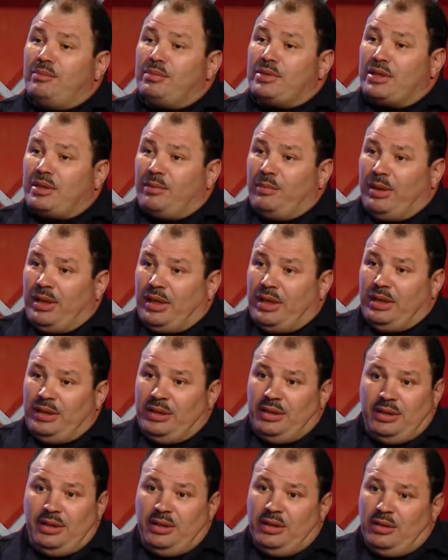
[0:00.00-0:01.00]
تطبيق
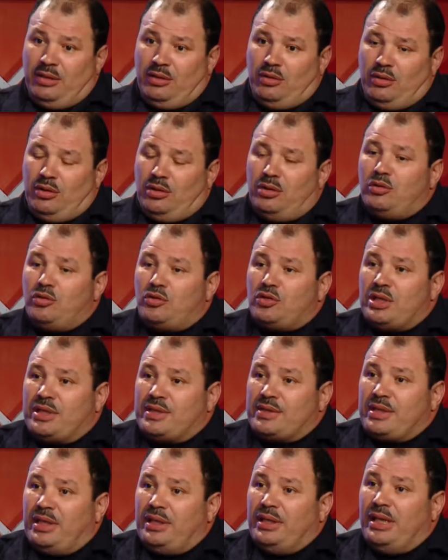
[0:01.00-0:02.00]
يعني لو
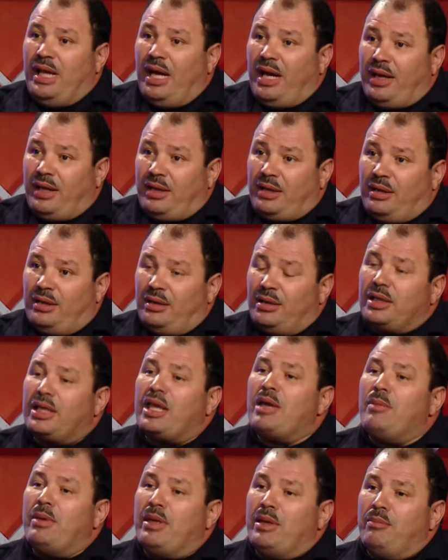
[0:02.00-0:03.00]
يعني الحركه
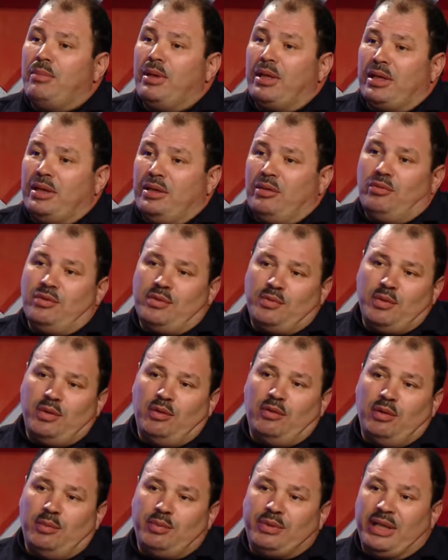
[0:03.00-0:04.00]
كما ينبغي
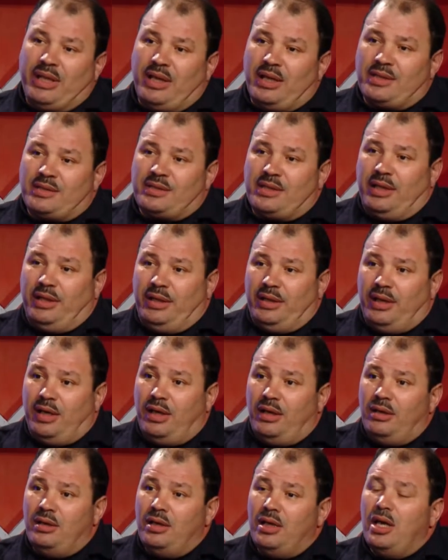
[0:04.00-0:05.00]
وبالطريقه
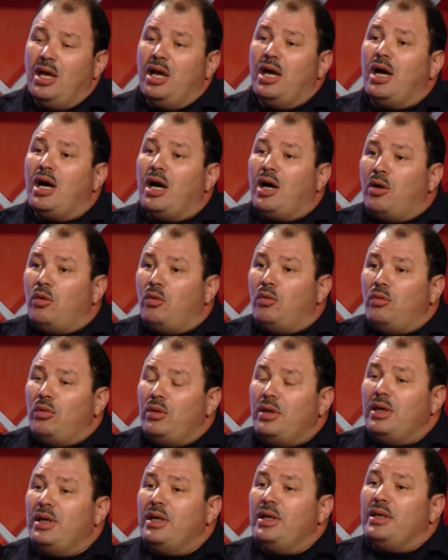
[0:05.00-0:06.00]
الصحيحه او
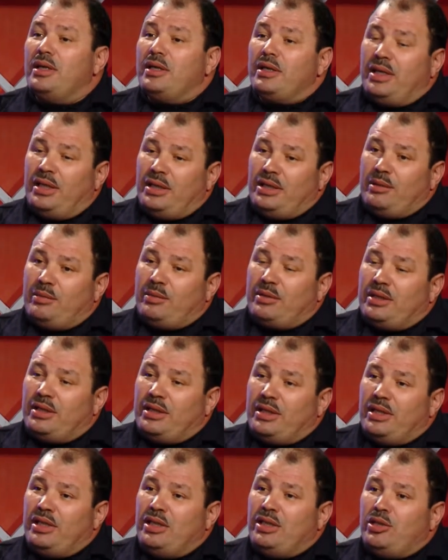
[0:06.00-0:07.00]
يعني
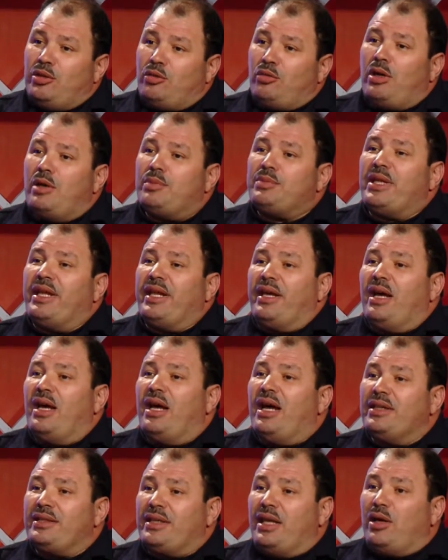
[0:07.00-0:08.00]
يديروها بطريقه
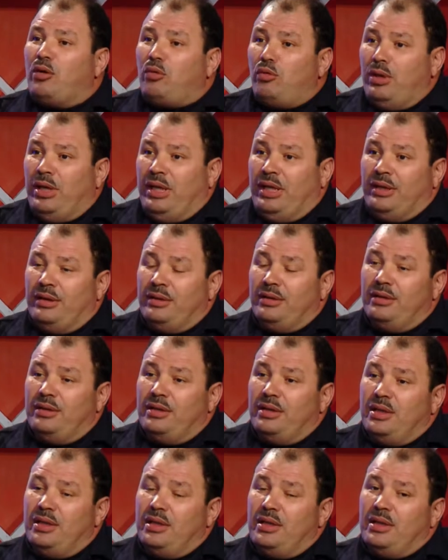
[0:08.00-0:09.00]
خاطئه كليا
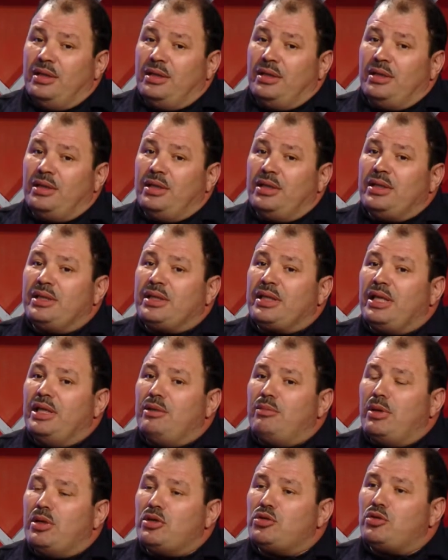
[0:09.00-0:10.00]

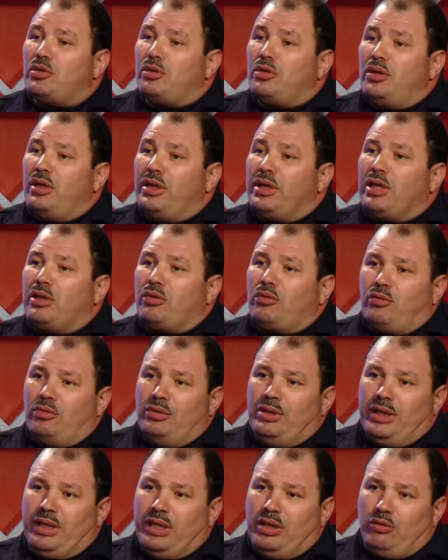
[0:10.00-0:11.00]
نتكلم على الجروح كي
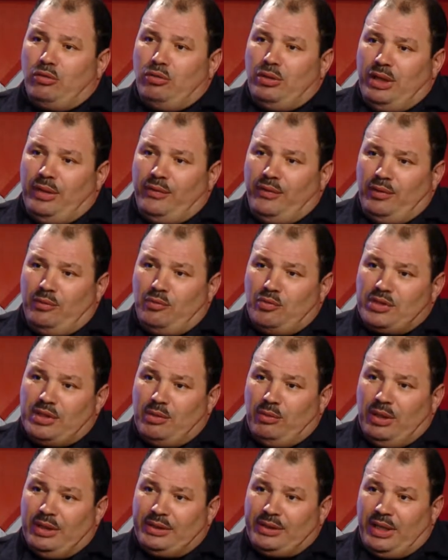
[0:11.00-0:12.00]
قلنا كيكون على
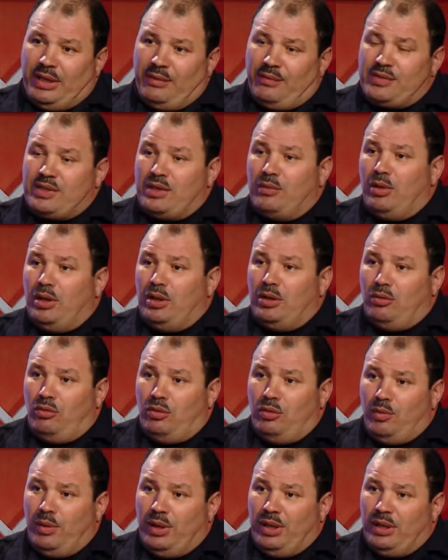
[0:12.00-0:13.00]
مستوى الاطراف سواء
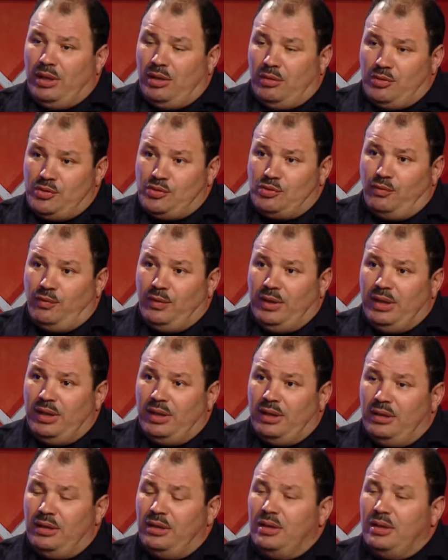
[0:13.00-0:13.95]
العلويه او السفليه يعني في